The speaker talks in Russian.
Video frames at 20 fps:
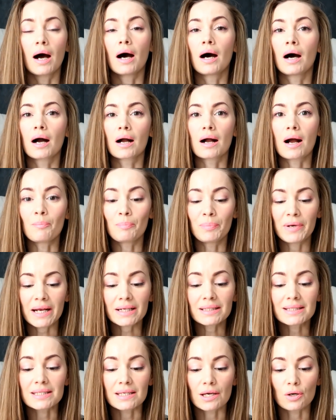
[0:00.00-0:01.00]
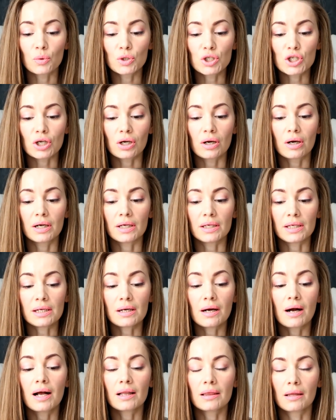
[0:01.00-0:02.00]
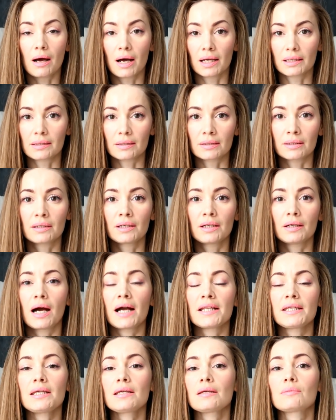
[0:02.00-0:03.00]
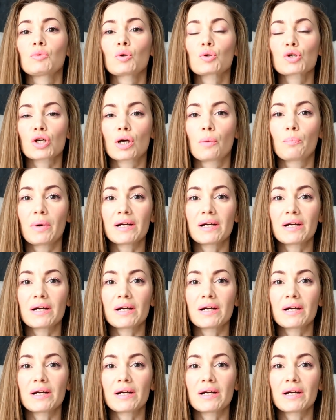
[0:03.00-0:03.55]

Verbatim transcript: А, комплект сорочка и халат, э, они немножко